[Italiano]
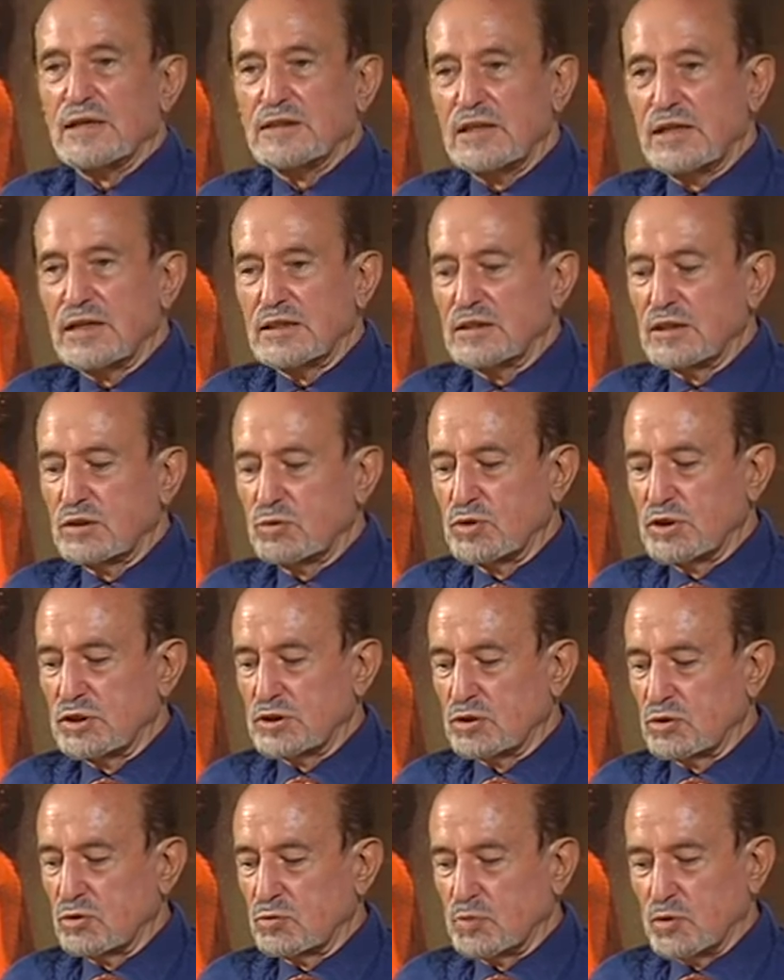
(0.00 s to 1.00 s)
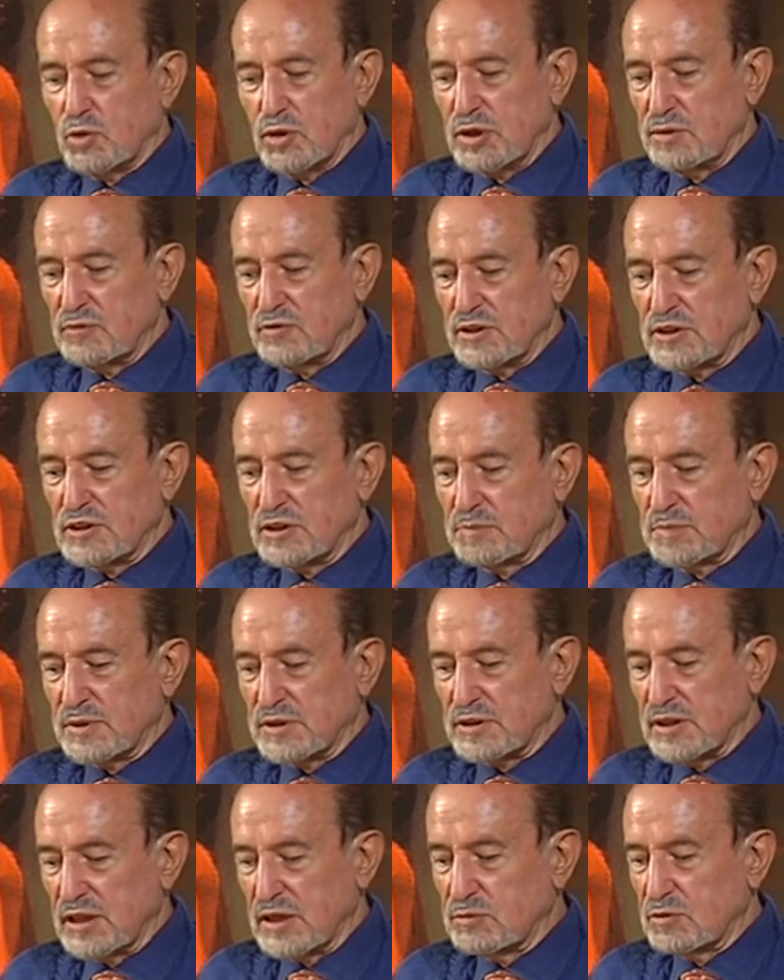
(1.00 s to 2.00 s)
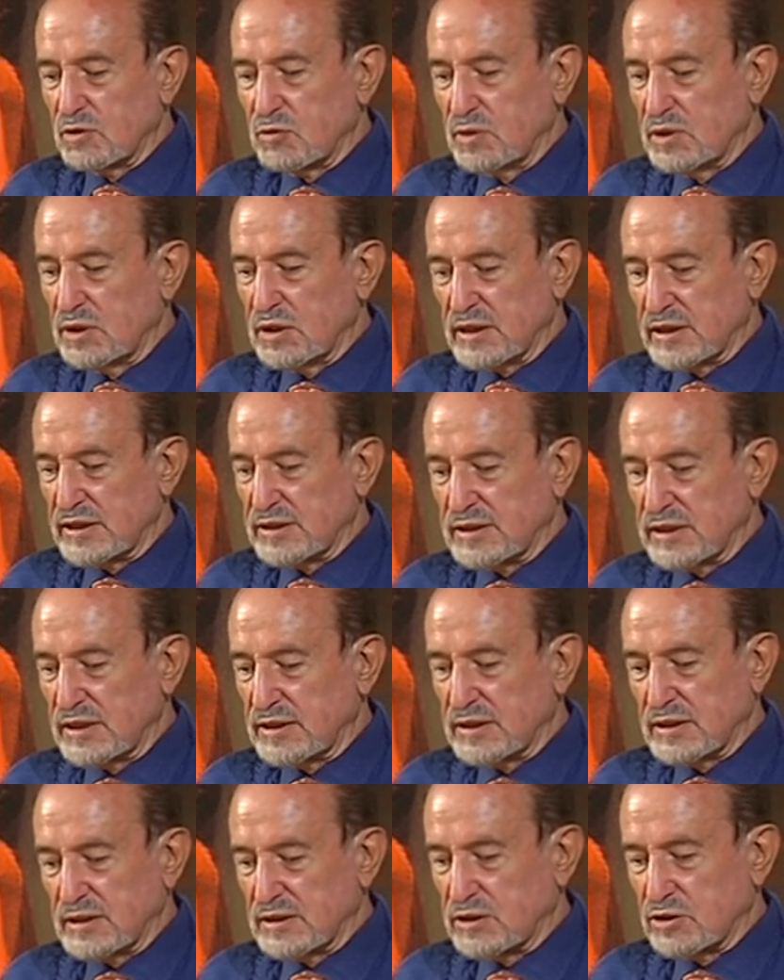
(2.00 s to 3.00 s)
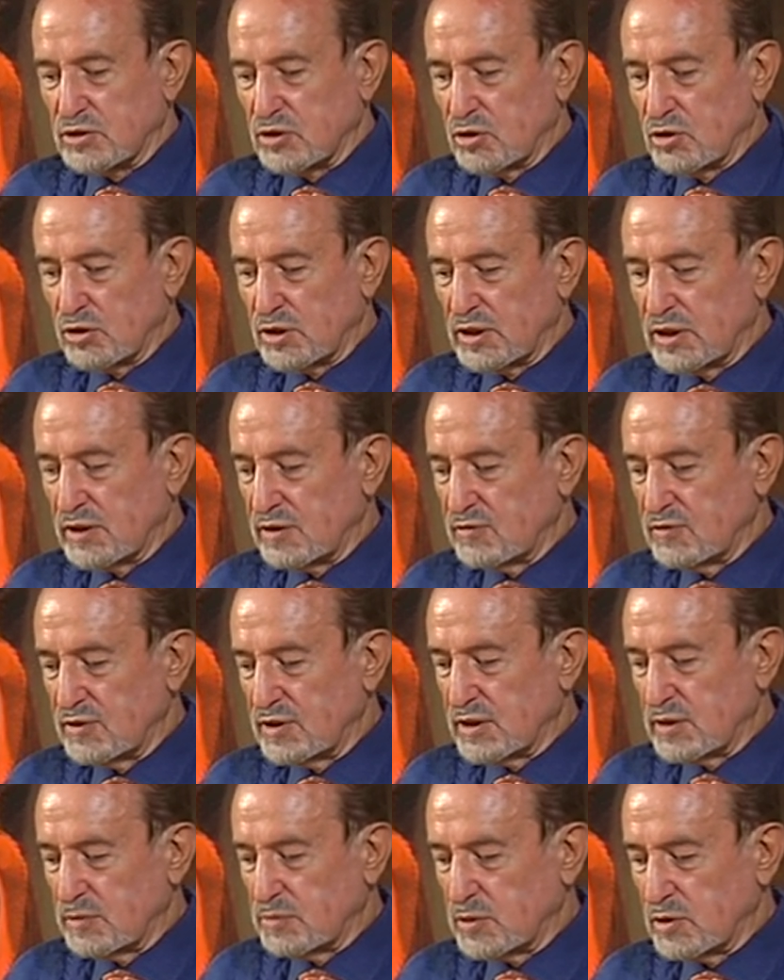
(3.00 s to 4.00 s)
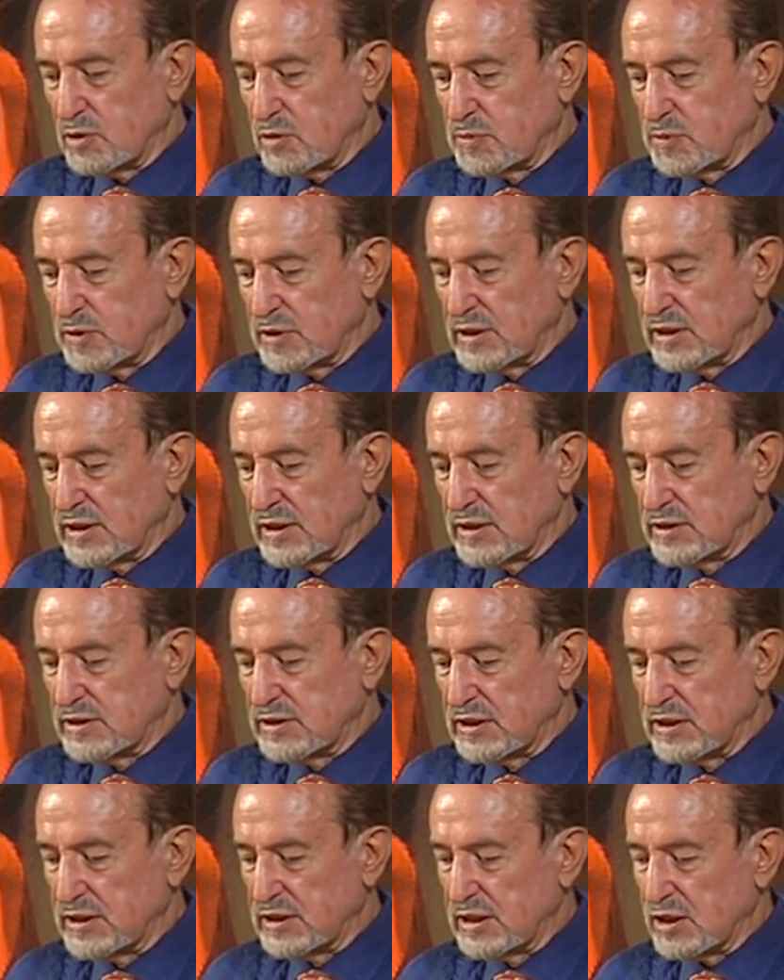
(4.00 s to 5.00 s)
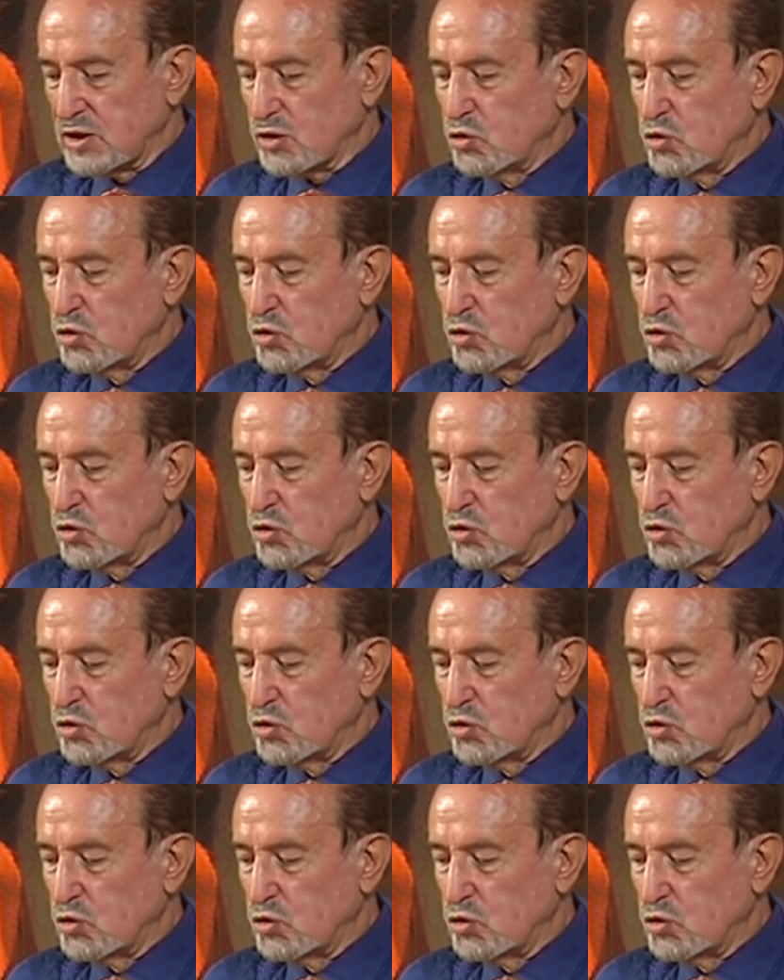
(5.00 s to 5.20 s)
al di là di questo poi invece passiamo a quella che è stata la storia vera e propria dell'Algeria,